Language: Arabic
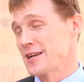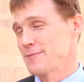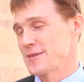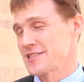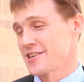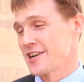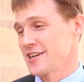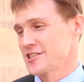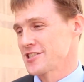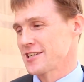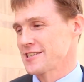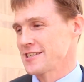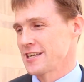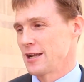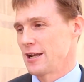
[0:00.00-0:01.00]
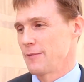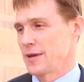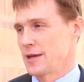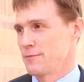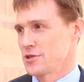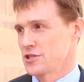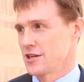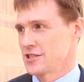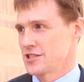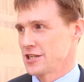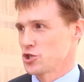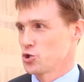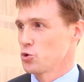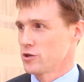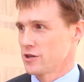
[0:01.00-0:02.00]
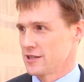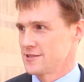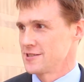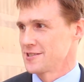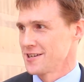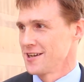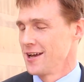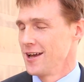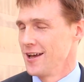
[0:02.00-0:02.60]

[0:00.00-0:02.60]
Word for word: بصراحه شخصيا انا بحب الشكشوك كثير